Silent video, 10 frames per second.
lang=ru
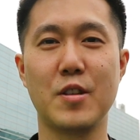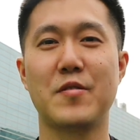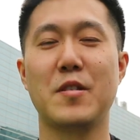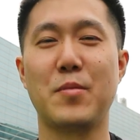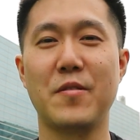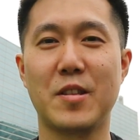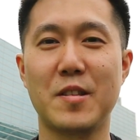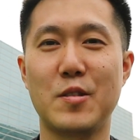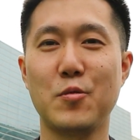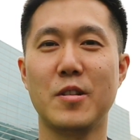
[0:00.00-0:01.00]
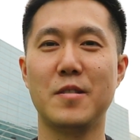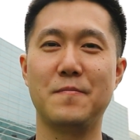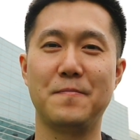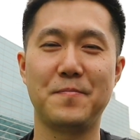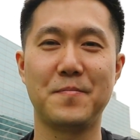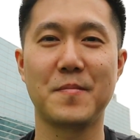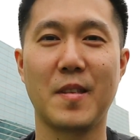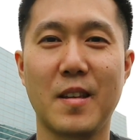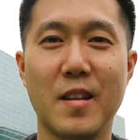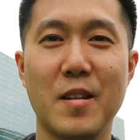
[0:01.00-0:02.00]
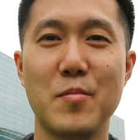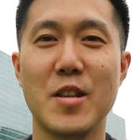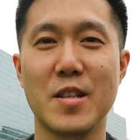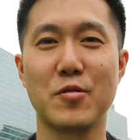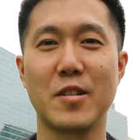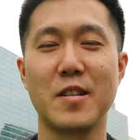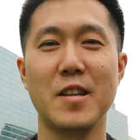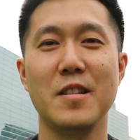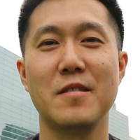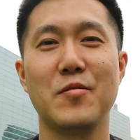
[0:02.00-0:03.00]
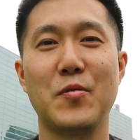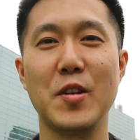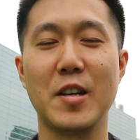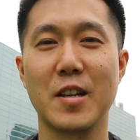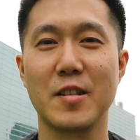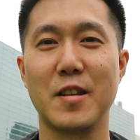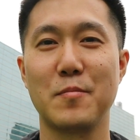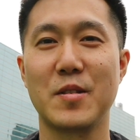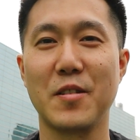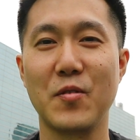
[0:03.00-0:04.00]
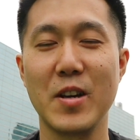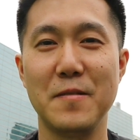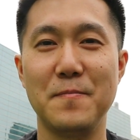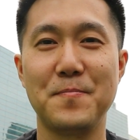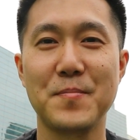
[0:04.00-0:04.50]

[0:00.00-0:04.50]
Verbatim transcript: друзья, всем привет из Сеула. Э, меня зовут Андрей, в эфире Кангнам ТВ.